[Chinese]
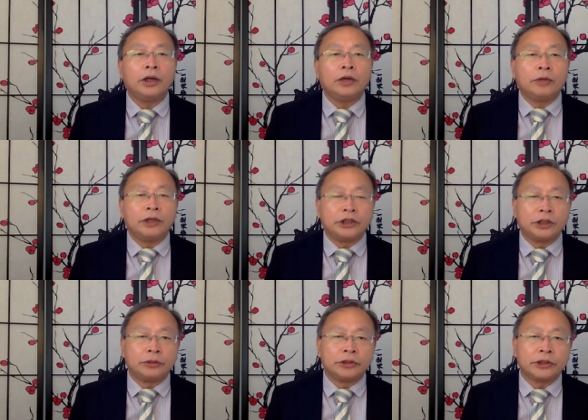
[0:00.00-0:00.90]
为
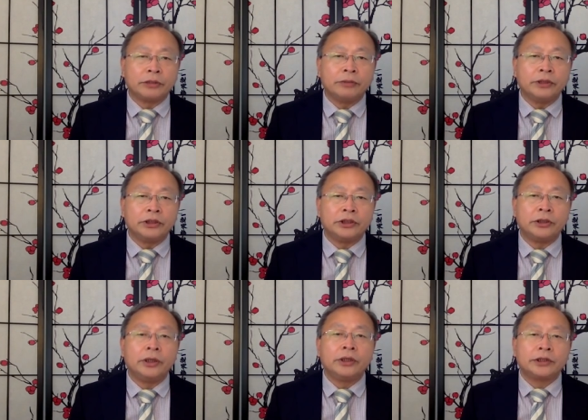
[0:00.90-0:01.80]
解决这个问题。
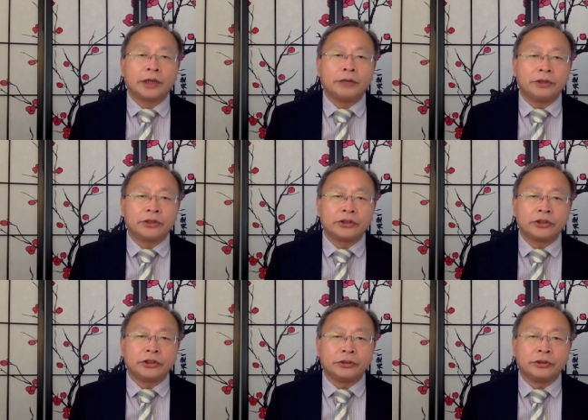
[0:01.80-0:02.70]
三月十
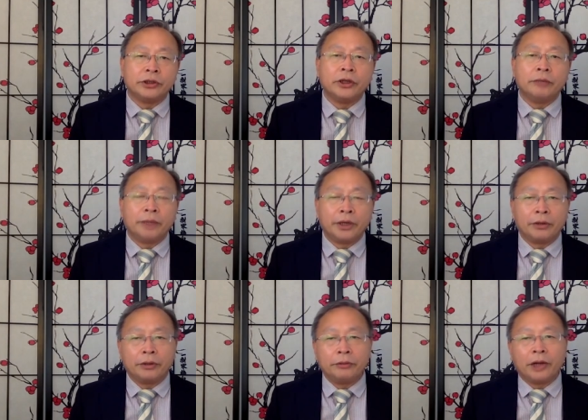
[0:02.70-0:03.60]
九日，美
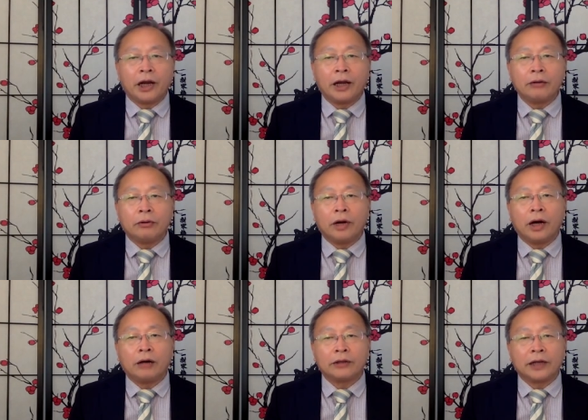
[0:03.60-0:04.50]
国与韩国、
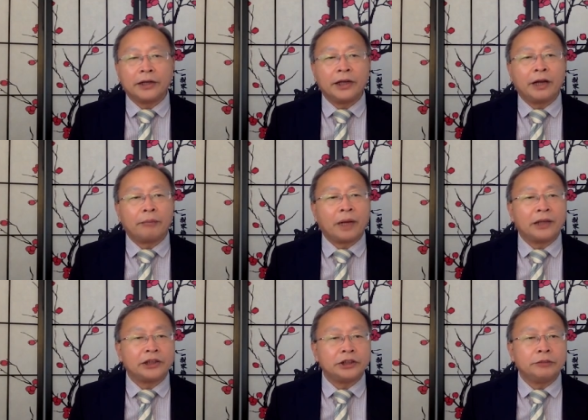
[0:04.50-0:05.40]
澳大利亚、
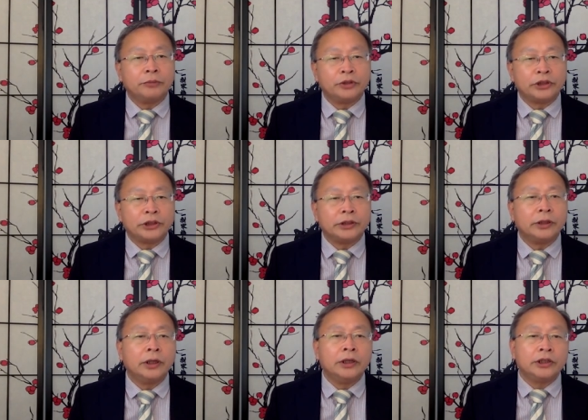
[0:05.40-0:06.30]
巴西、墨西哥、
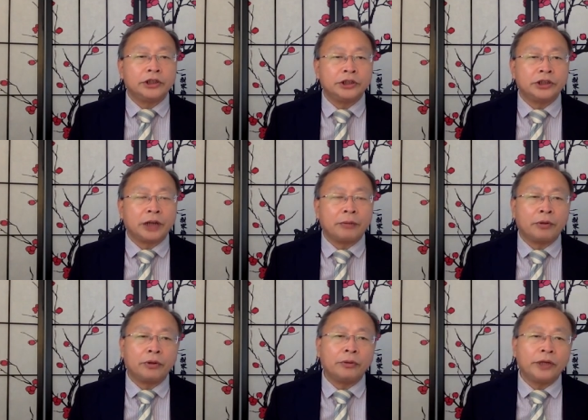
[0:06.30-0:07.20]
新加
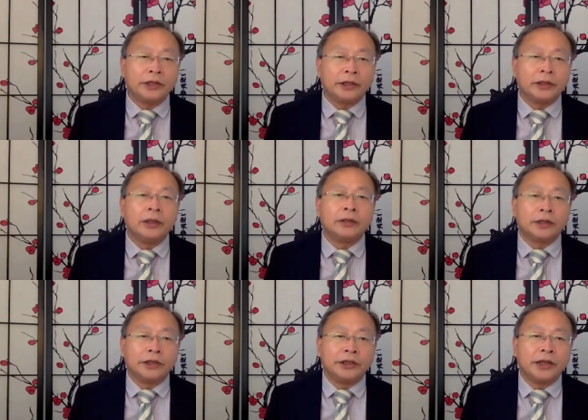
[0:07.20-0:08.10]
坡、瑞典
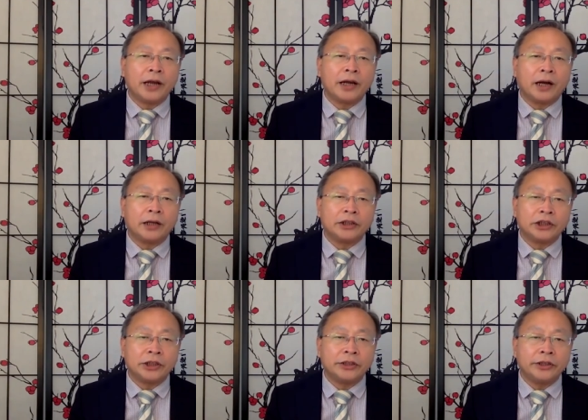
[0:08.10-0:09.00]
等央行
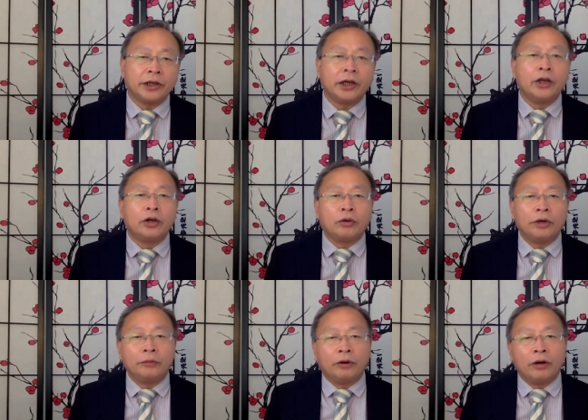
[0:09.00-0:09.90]
签订了
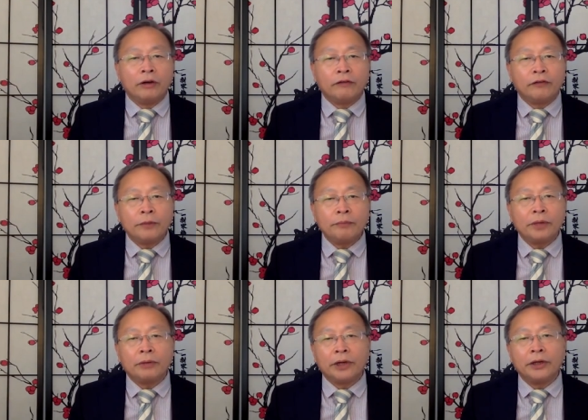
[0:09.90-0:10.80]
规模分
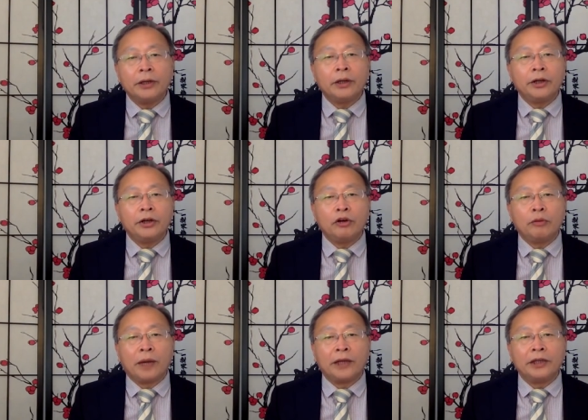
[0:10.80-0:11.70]
别为六
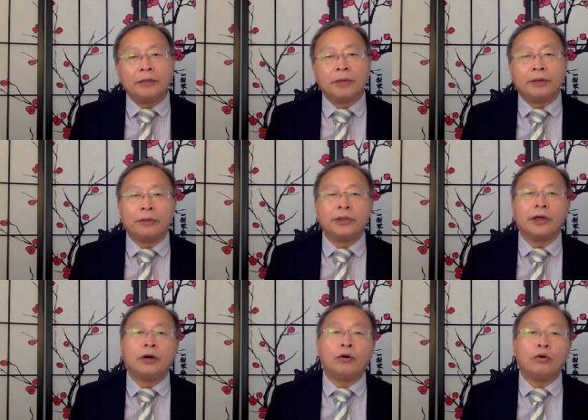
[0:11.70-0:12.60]
百亿美元
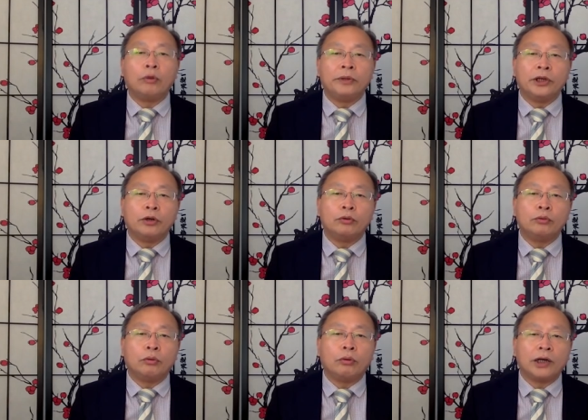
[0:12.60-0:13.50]
的货币
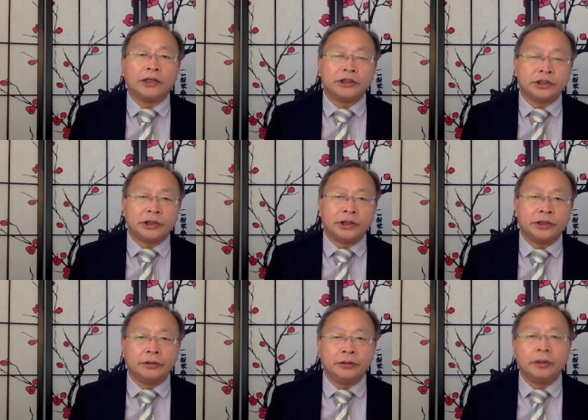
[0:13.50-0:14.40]
互换协议；